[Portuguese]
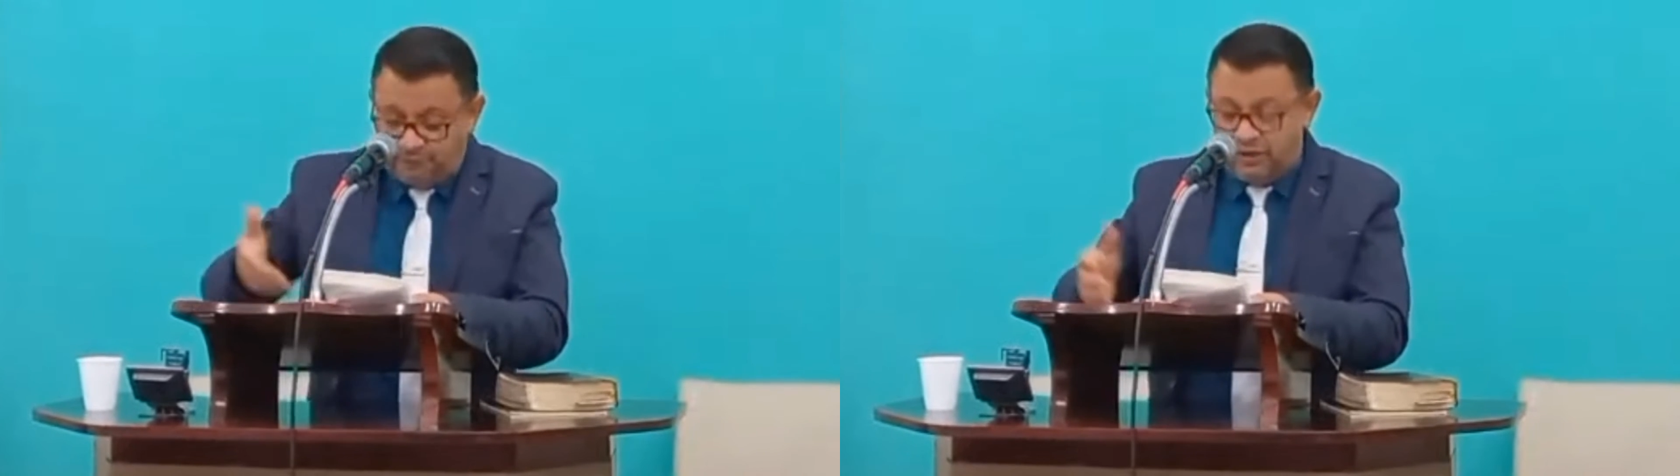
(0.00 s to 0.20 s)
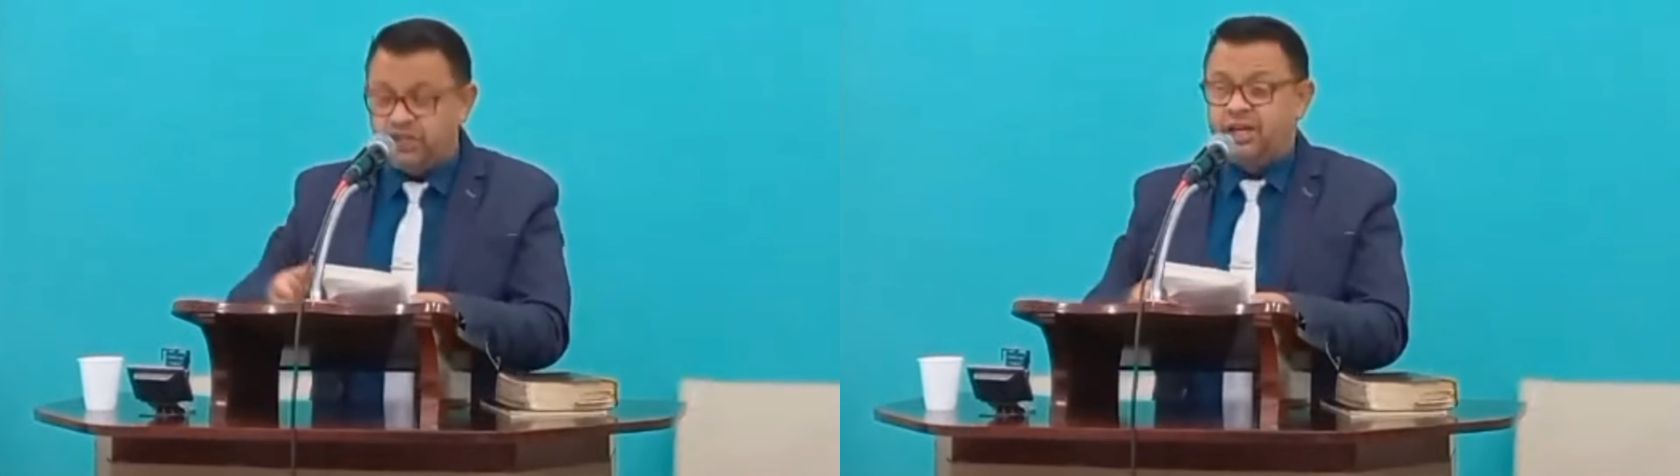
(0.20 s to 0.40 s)

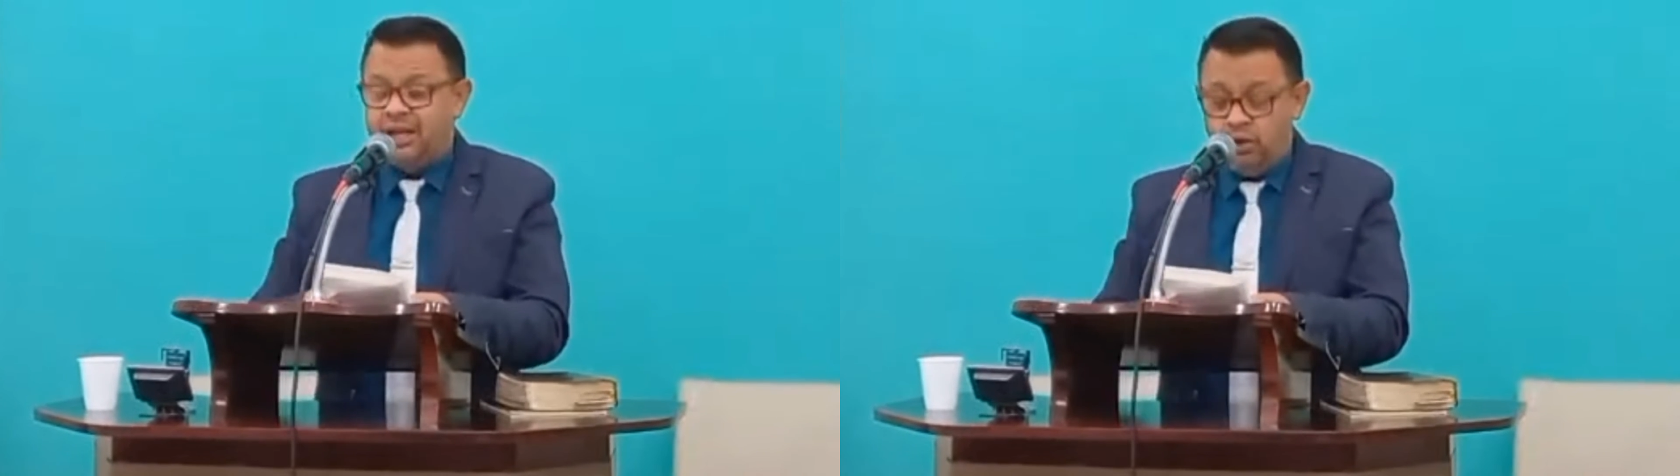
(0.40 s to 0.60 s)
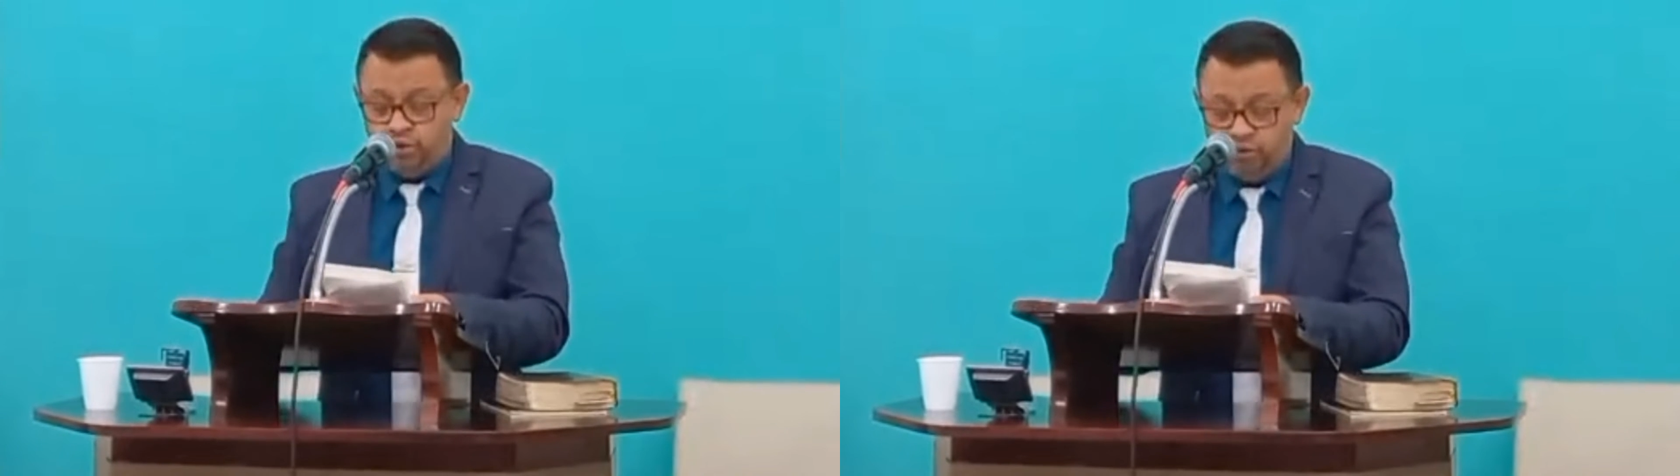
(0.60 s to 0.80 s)
para
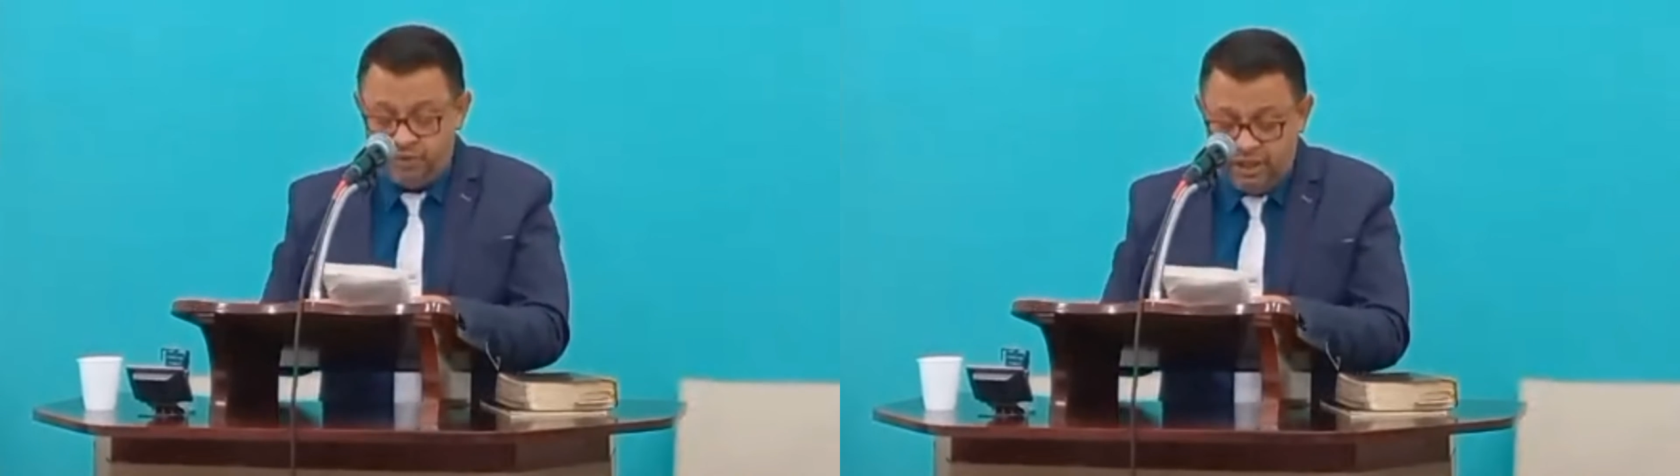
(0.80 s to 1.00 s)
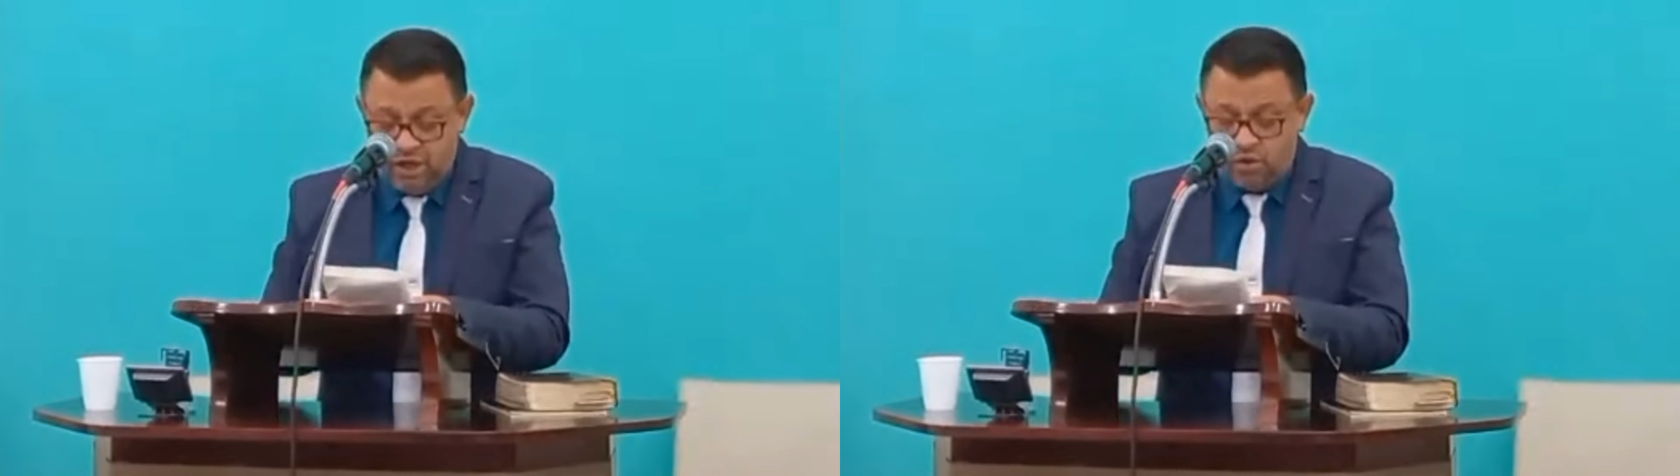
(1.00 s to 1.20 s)
chegar o
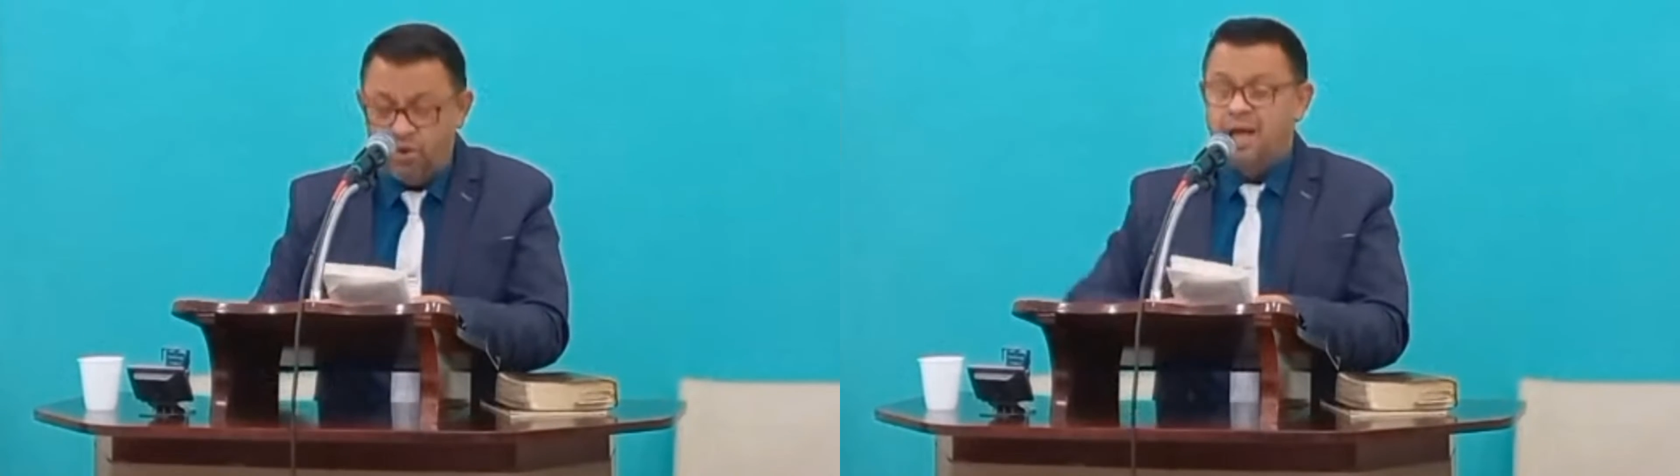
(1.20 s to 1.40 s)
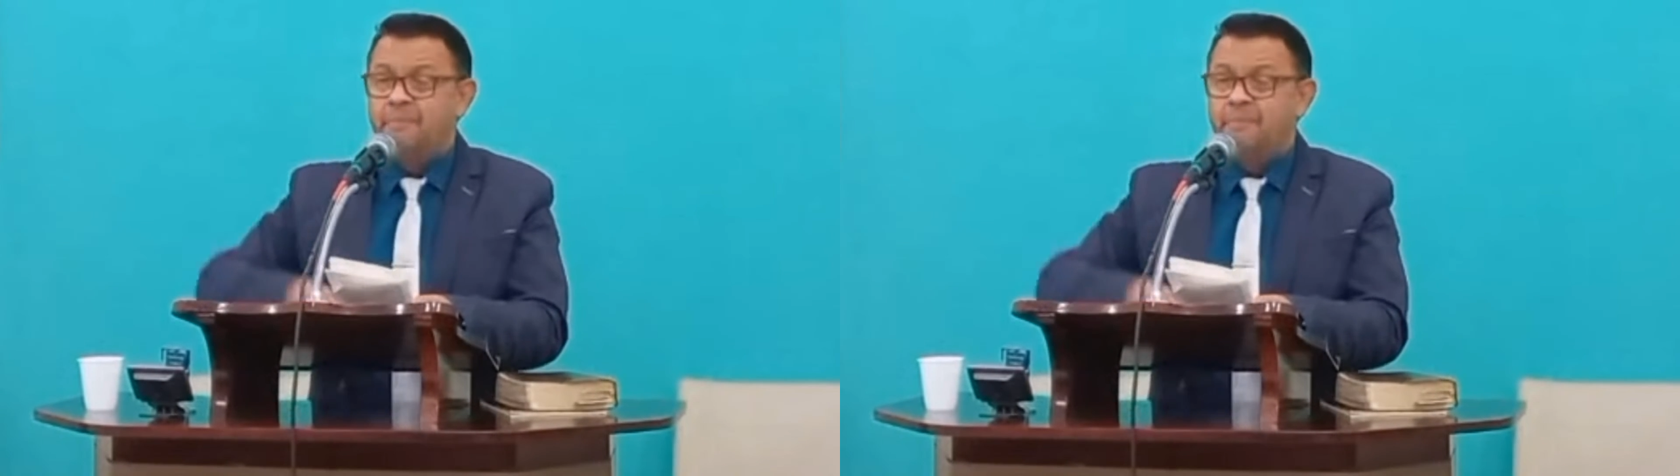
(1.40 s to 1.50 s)
domingo,